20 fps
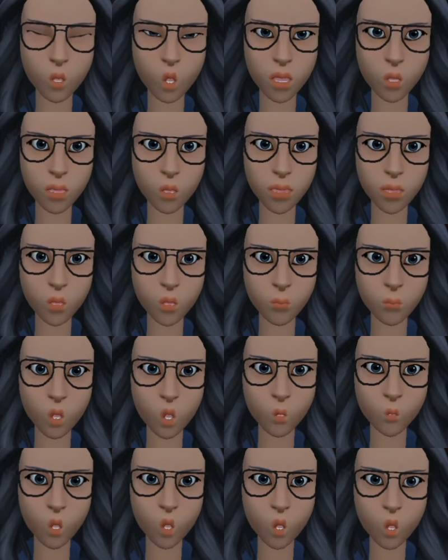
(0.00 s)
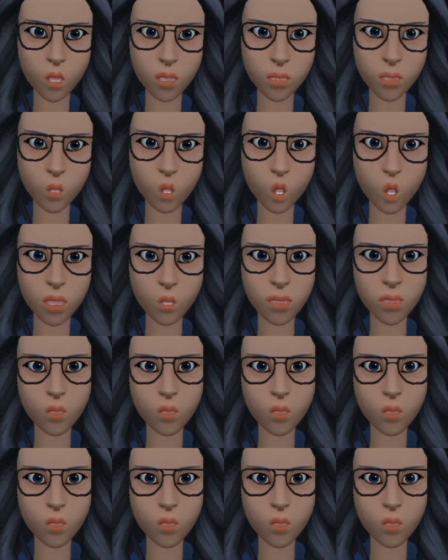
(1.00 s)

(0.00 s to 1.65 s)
وكان الطائر ملونا